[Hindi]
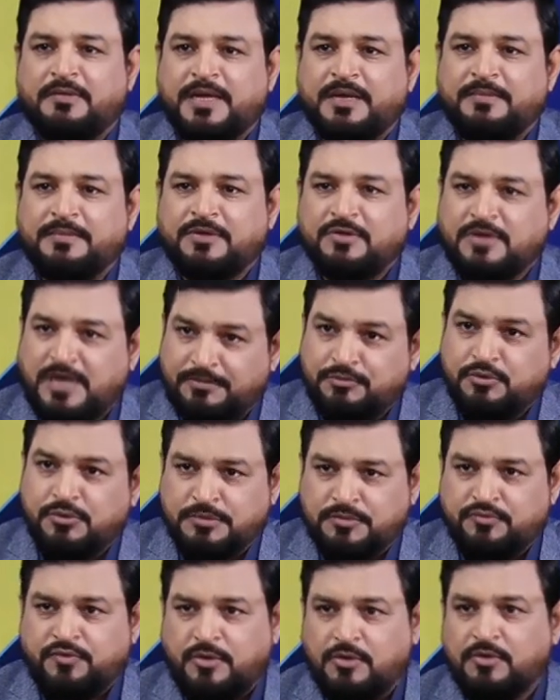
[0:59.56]
के बारे में क्योंकि आप
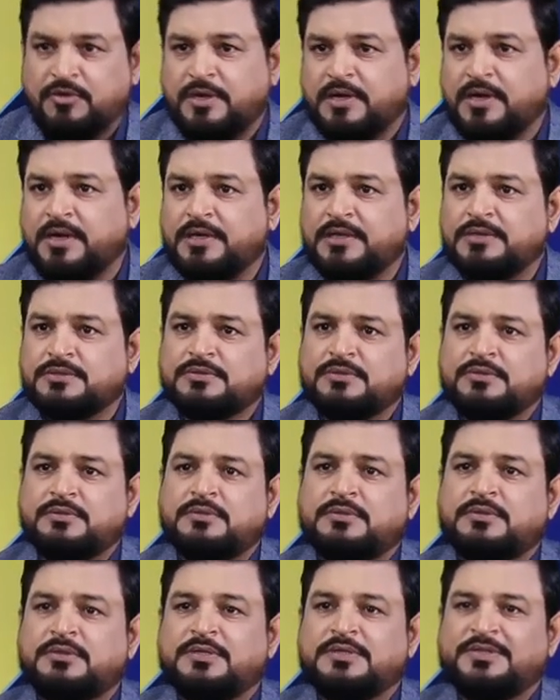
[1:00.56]
तो फॉलो कर रही है हाँ,
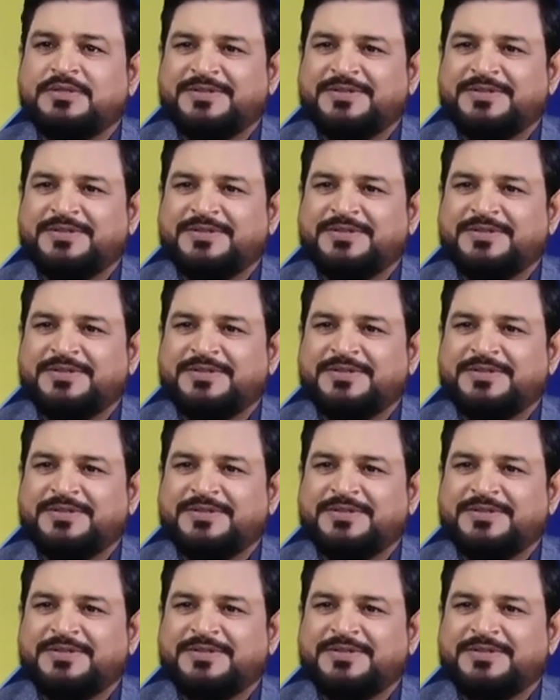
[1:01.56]
देखिए